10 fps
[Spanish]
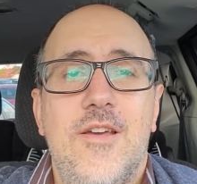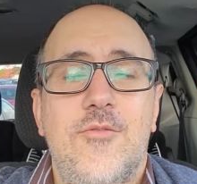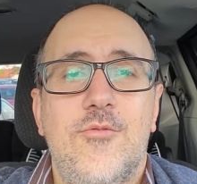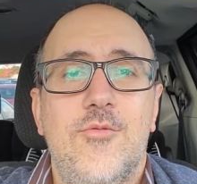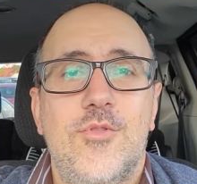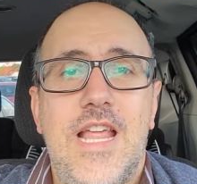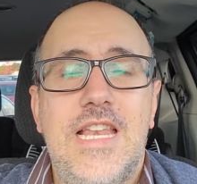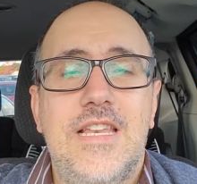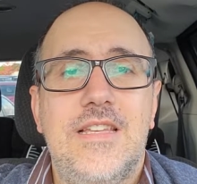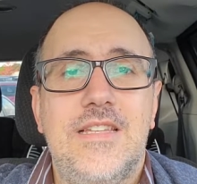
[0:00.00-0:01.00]
una
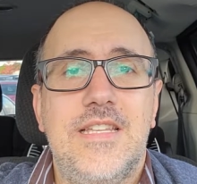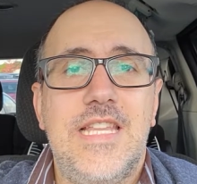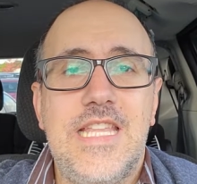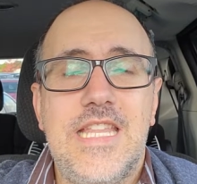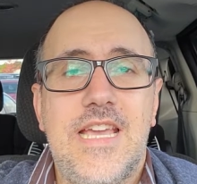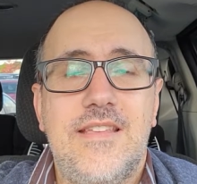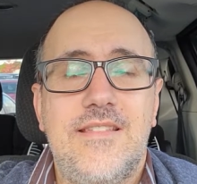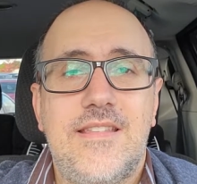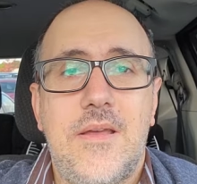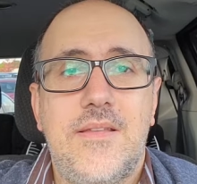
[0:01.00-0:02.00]
línea que
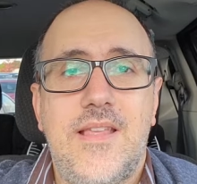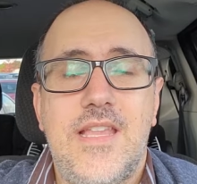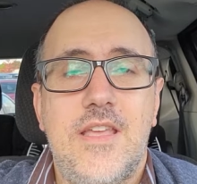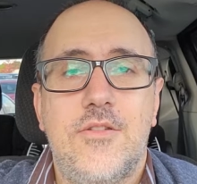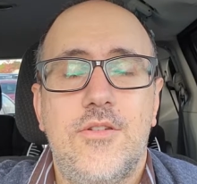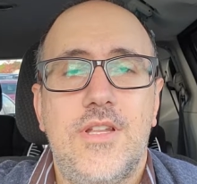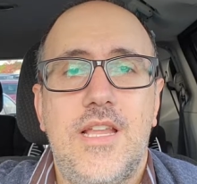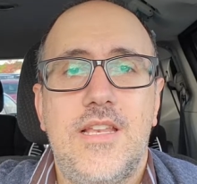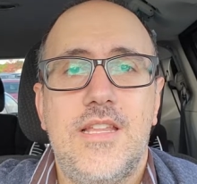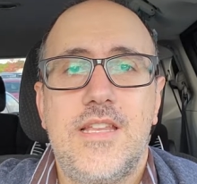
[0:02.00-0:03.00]
se estaba saliendo de
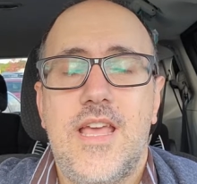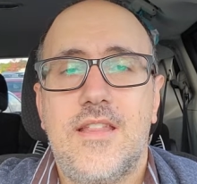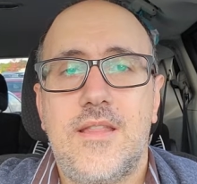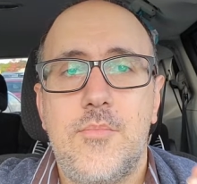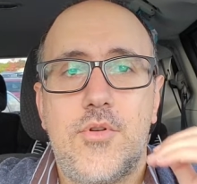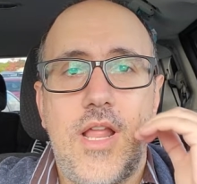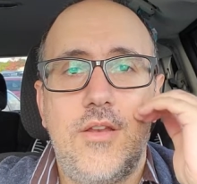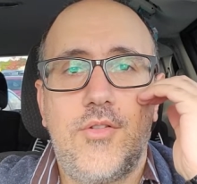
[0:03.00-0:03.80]
la línea temporal,